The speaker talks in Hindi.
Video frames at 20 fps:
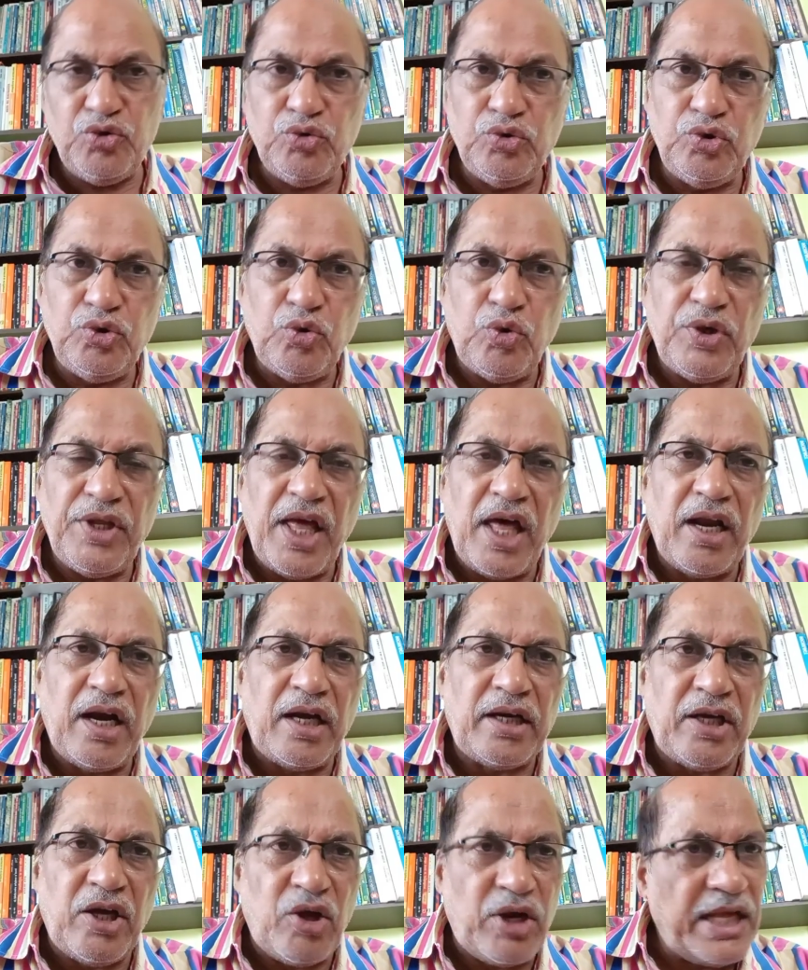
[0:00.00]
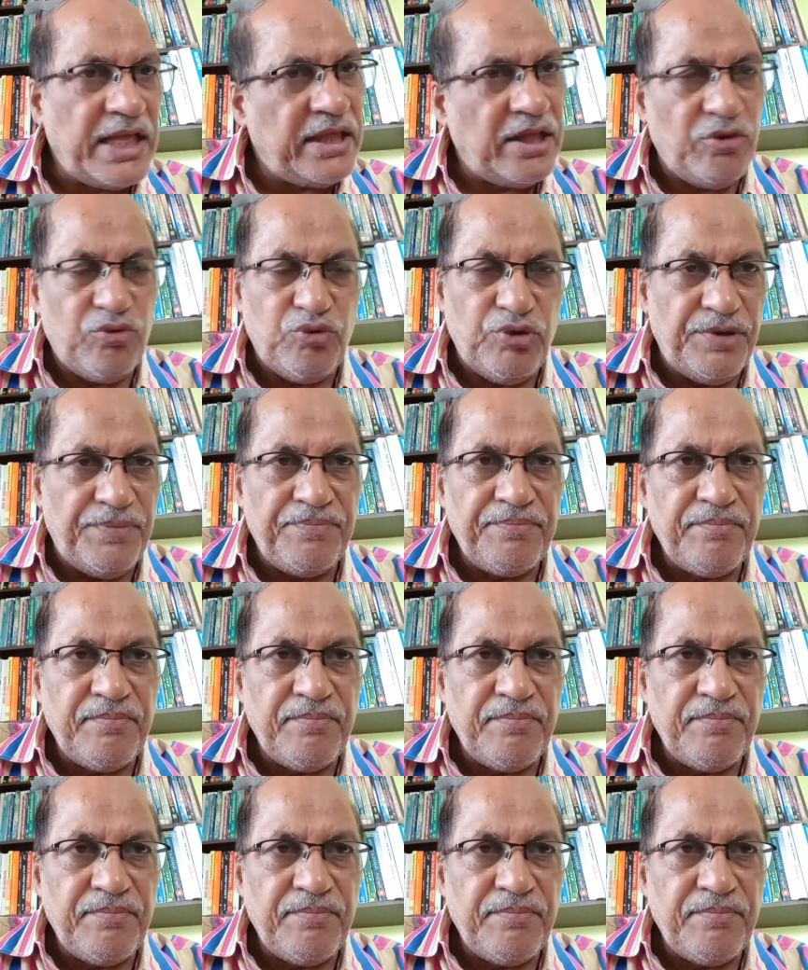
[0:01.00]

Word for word: जून 2018 से हुई